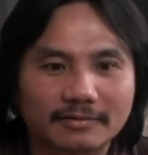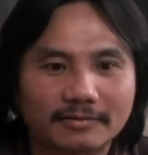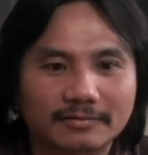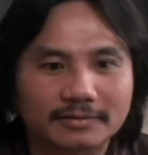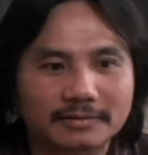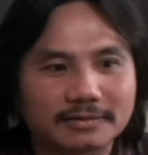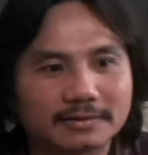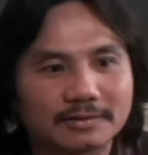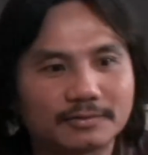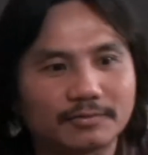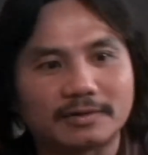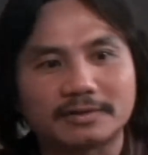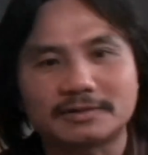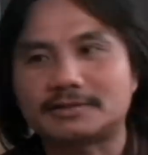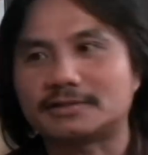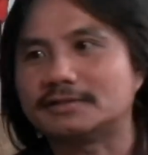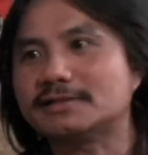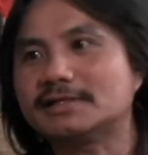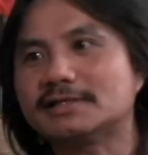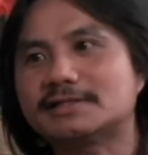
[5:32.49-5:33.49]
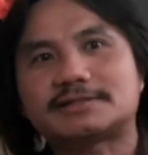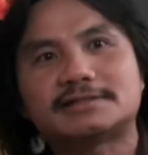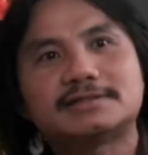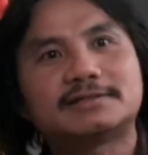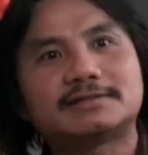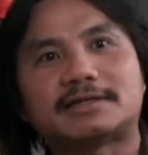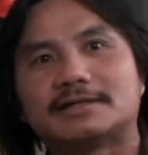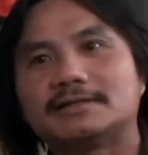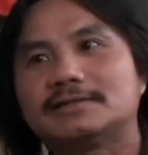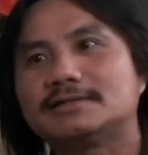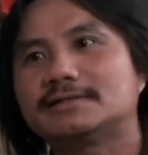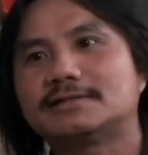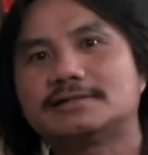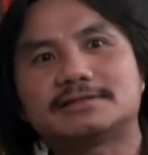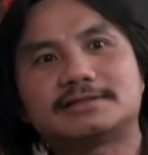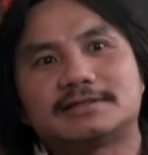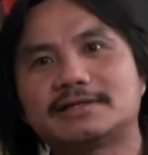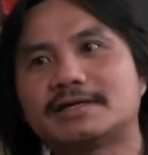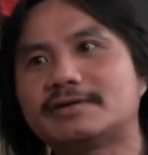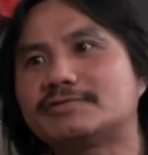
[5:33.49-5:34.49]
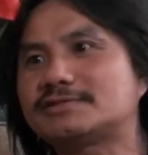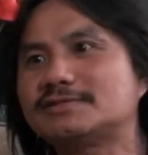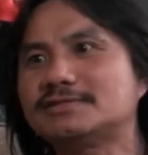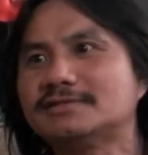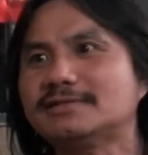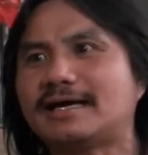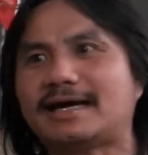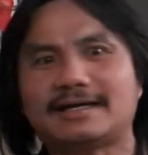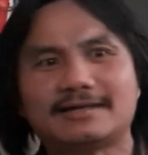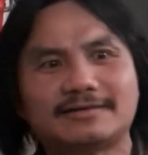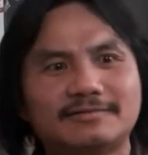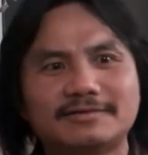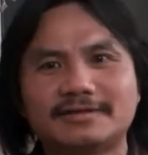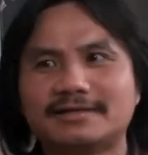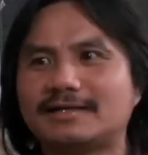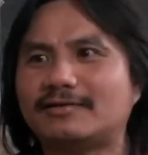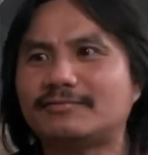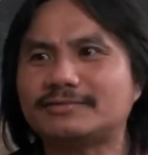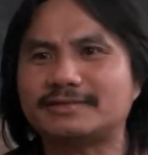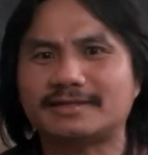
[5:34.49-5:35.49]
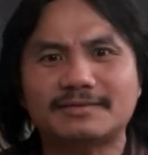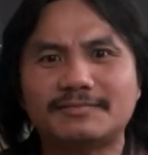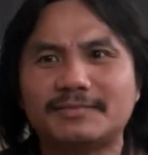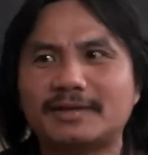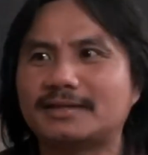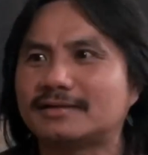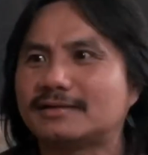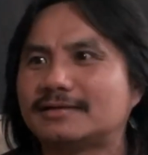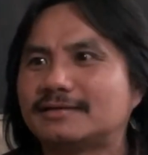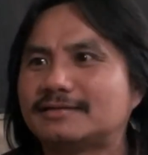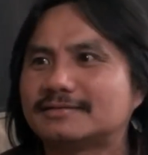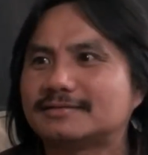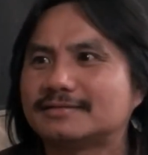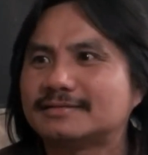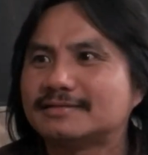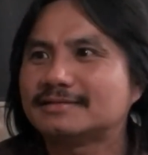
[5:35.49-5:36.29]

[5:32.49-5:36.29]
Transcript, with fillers: con những người quận trưởng ngày xưa, tỉnh trưởng xưa đều sướng cả, nó có gì đâu, chỉ nó bình thường.